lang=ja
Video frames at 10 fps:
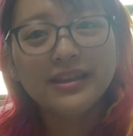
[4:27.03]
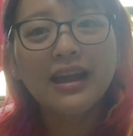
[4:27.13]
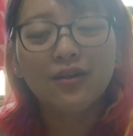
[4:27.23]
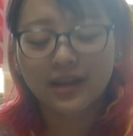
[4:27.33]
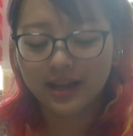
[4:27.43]

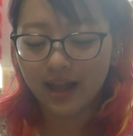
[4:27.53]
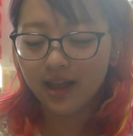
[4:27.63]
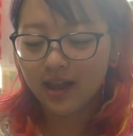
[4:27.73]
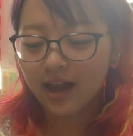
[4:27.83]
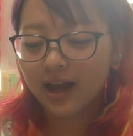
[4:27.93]
最後にね
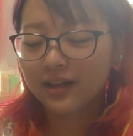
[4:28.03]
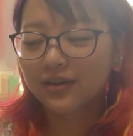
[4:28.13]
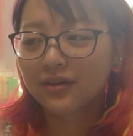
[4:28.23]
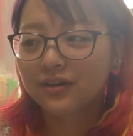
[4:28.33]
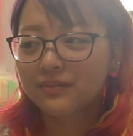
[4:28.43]
言
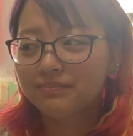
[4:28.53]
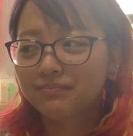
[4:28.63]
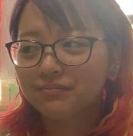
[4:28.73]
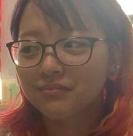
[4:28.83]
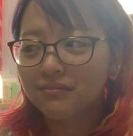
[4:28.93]
お
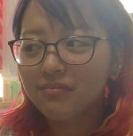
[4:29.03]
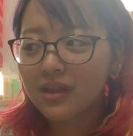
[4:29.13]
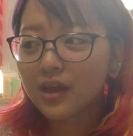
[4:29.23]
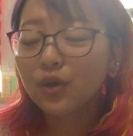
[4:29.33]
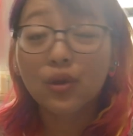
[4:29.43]

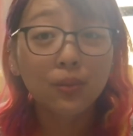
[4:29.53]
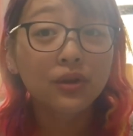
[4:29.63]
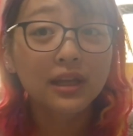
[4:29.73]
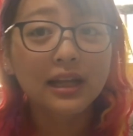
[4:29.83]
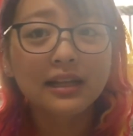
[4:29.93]
うと思っ
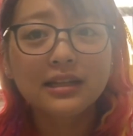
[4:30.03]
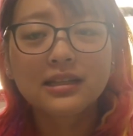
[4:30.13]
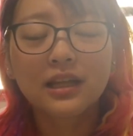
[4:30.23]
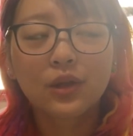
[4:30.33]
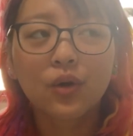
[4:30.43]
てたんで
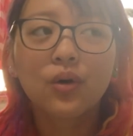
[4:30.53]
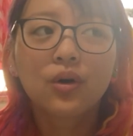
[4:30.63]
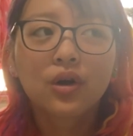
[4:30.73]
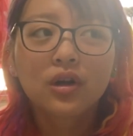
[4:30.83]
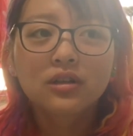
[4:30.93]
すけど、
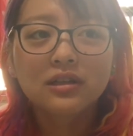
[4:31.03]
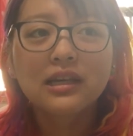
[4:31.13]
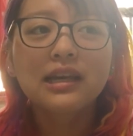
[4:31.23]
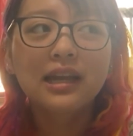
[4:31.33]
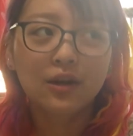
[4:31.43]

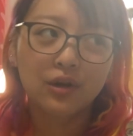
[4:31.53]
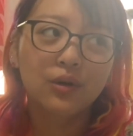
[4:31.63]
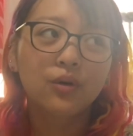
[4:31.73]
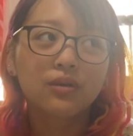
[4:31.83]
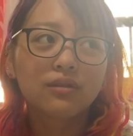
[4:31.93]
次入れる
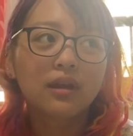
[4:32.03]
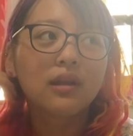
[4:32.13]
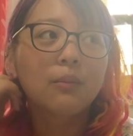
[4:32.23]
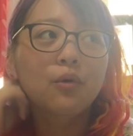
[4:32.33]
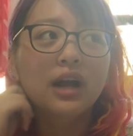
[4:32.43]
色っていう
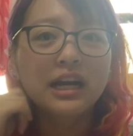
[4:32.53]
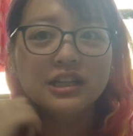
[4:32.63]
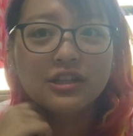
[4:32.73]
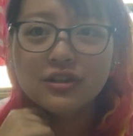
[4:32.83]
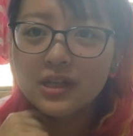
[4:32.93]
のはもう来
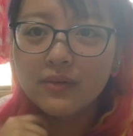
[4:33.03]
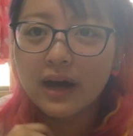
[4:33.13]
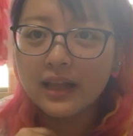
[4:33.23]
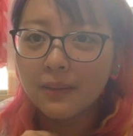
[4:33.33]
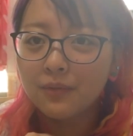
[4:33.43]
週に
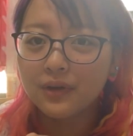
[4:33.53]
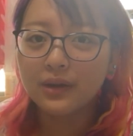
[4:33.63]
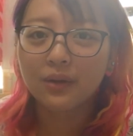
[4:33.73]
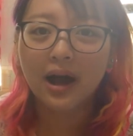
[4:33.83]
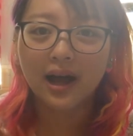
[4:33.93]
は多分
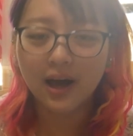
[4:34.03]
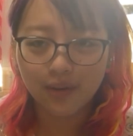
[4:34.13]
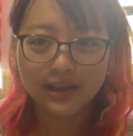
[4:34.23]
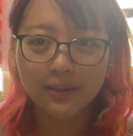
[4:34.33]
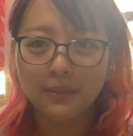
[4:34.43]
色が変
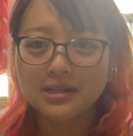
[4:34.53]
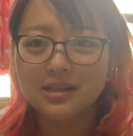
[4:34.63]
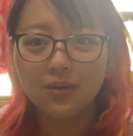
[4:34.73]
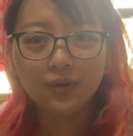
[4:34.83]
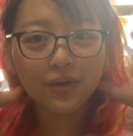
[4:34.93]
わってま
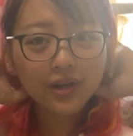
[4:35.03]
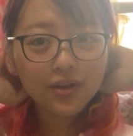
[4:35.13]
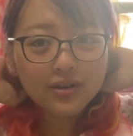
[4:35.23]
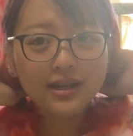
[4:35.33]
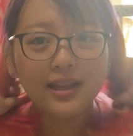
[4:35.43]
す。この
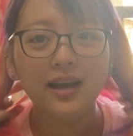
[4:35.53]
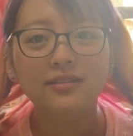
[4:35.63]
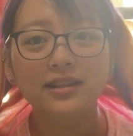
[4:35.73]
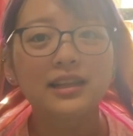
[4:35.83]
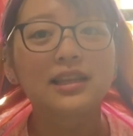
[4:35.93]
色じゃな
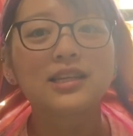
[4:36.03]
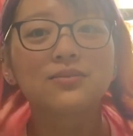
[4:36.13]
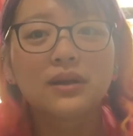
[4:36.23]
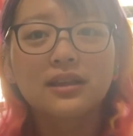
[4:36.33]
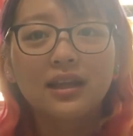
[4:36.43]
くなってし
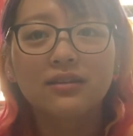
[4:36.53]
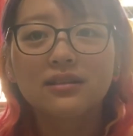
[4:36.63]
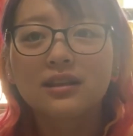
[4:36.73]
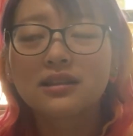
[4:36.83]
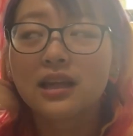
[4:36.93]
まってる
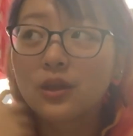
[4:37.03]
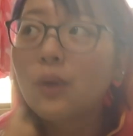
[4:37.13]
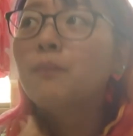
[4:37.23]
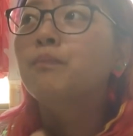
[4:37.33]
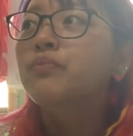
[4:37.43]
んですけど、